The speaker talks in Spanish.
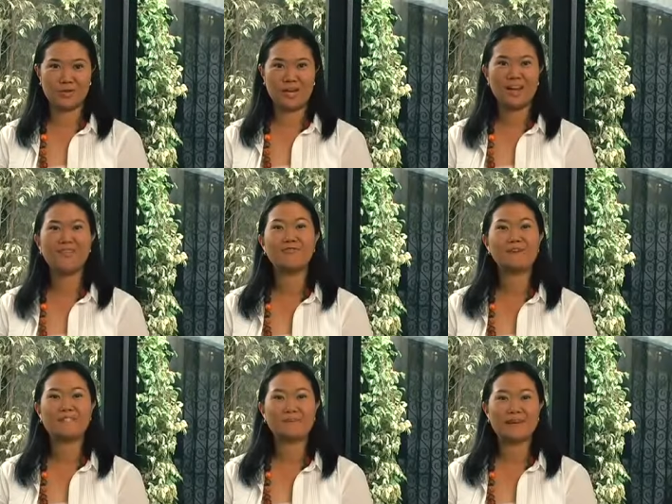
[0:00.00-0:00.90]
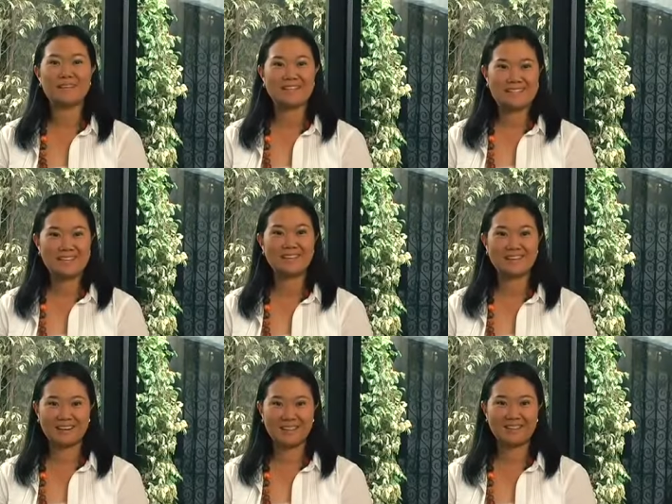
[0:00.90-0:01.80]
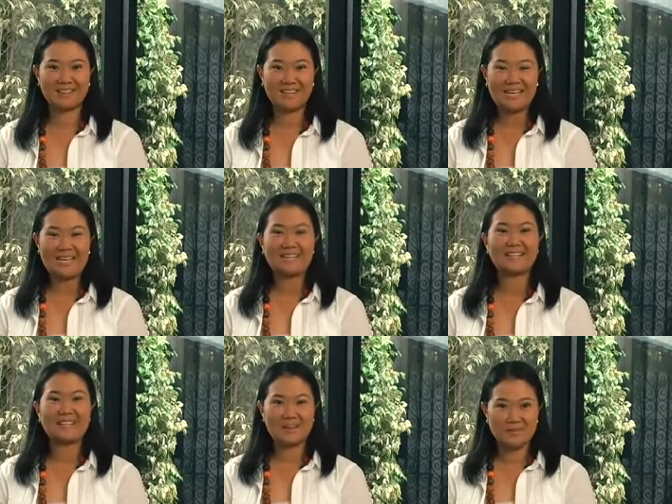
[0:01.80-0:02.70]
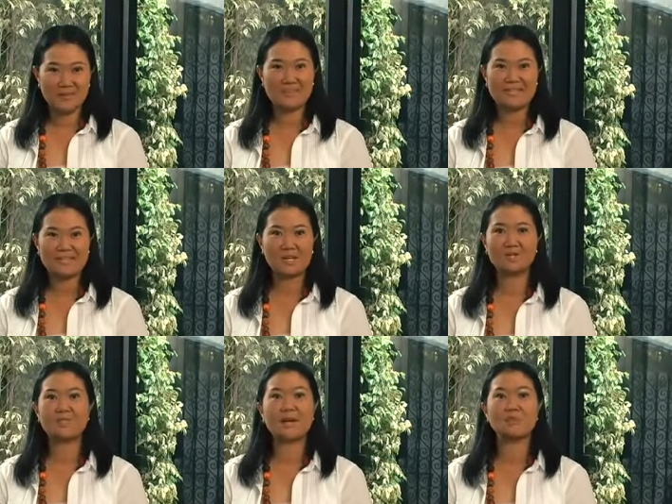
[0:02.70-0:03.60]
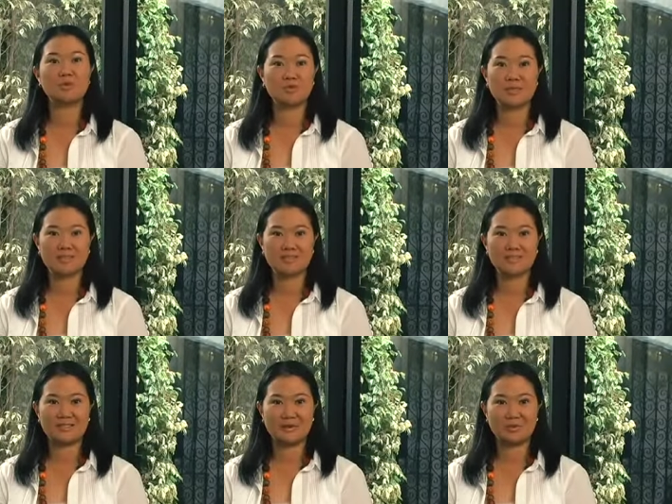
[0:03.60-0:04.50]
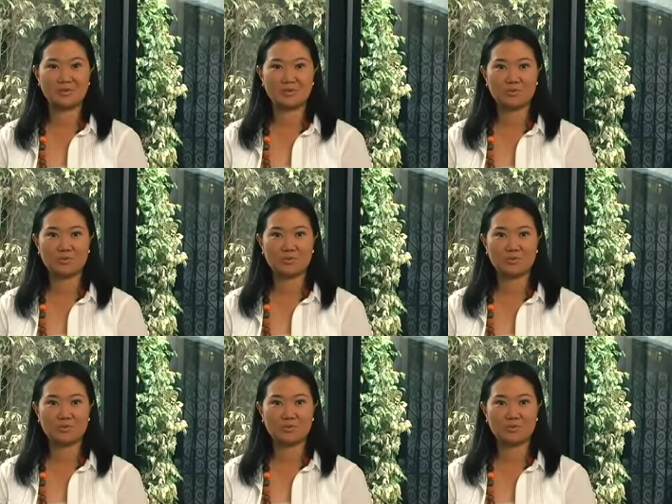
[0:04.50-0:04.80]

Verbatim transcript: la fuerza para decir la verdad y atreverme a hacer los cambios que necesitamos.